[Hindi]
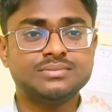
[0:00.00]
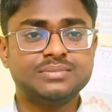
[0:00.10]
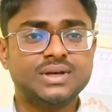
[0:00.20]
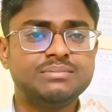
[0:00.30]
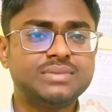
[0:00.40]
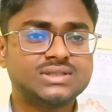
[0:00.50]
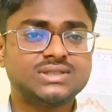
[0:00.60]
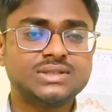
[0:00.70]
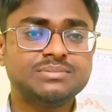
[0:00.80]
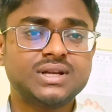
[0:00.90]
बेबस
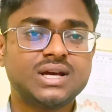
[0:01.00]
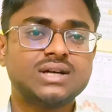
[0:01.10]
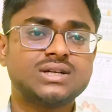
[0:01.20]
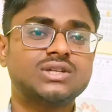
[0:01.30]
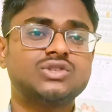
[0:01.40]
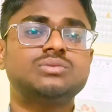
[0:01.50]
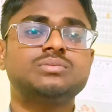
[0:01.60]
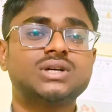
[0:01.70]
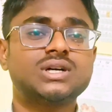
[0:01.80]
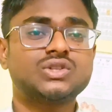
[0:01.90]
ही बना कर तुम
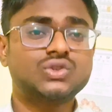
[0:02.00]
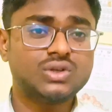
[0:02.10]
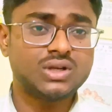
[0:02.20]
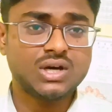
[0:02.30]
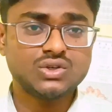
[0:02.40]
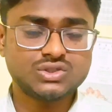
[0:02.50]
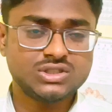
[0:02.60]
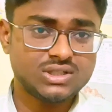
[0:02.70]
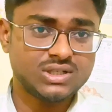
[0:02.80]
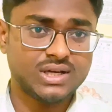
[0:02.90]
कर दो ना
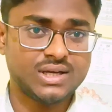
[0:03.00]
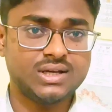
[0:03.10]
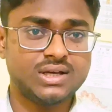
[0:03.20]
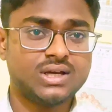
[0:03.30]
उचित न्याय